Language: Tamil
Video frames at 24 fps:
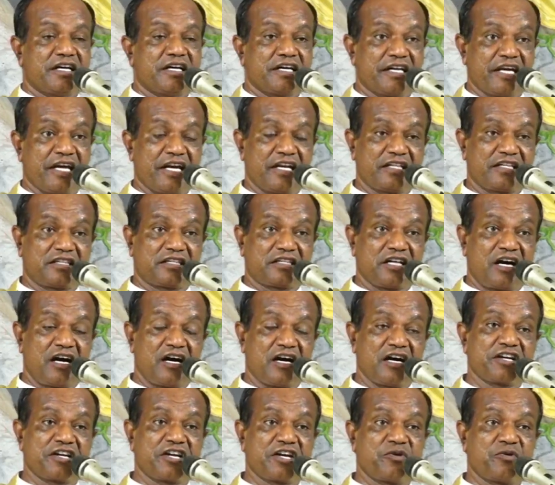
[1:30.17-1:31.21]
என்
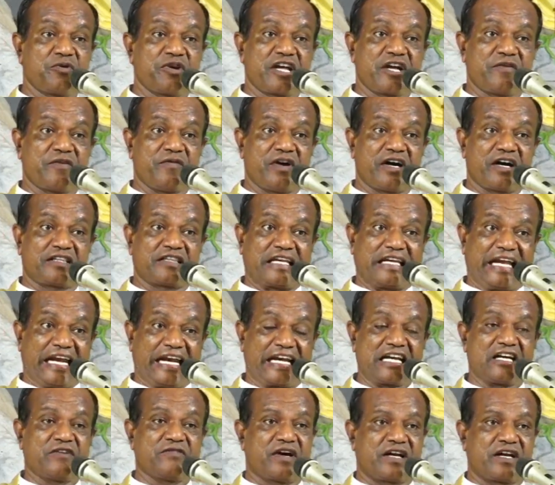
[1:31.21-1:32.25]
தாயினுடைய வார்த்தையில் என்ன
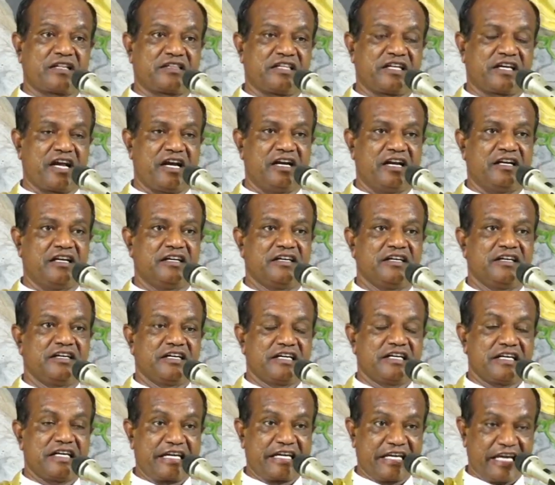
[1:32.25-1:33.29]
வார்த்தைகள்
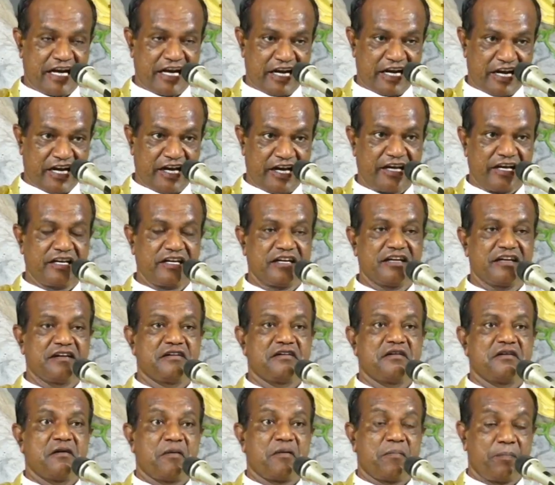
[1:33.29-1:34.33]
என்னை
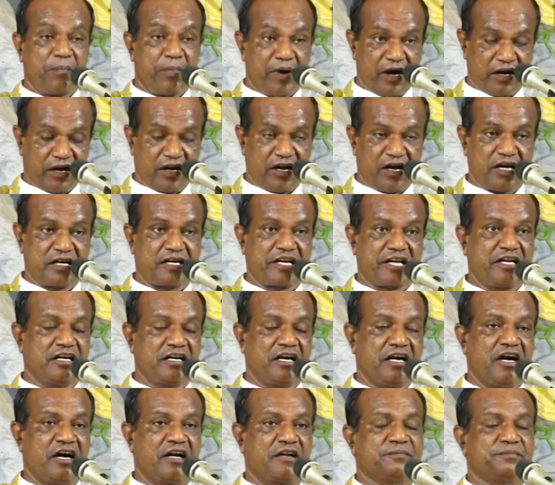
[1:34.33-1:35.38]

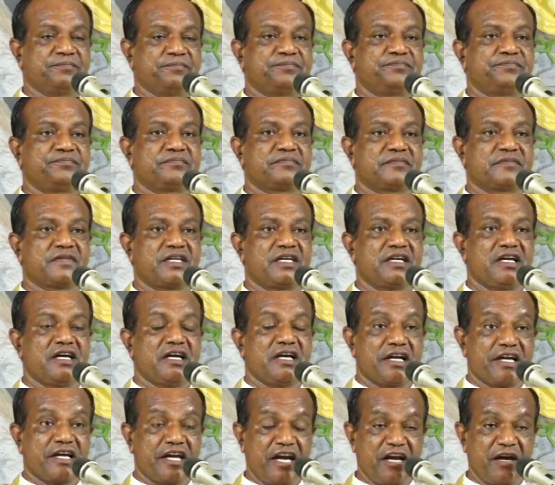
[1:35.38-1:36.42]
பாராட்டினார்
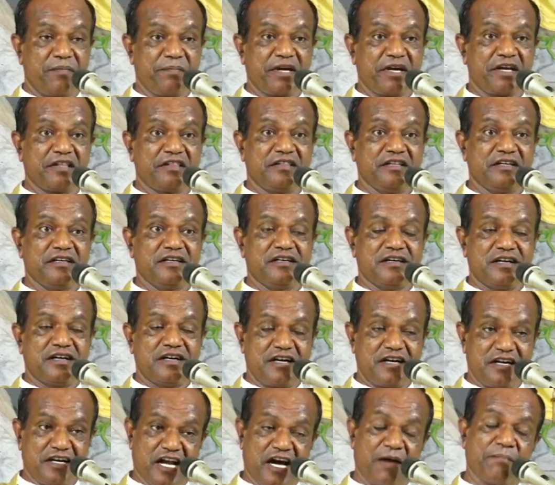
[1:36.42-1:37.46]
என் மீது
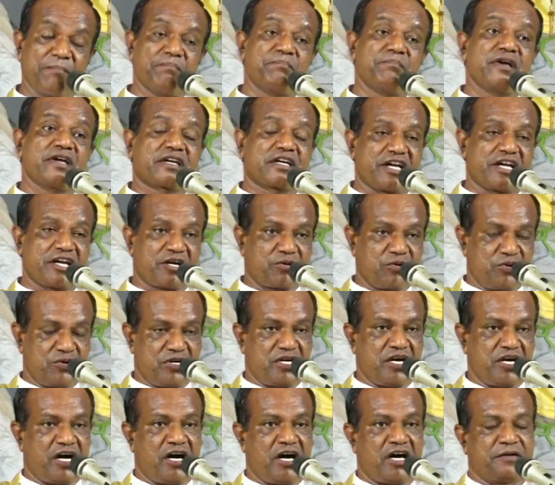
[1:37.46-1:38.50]
நம்பிக்கை
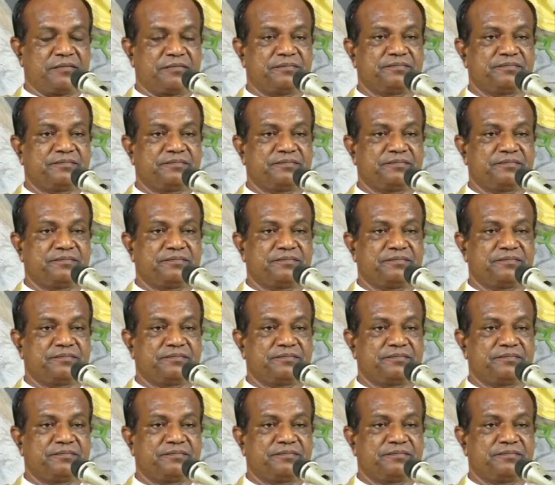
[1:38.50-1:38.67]
கொண்டார்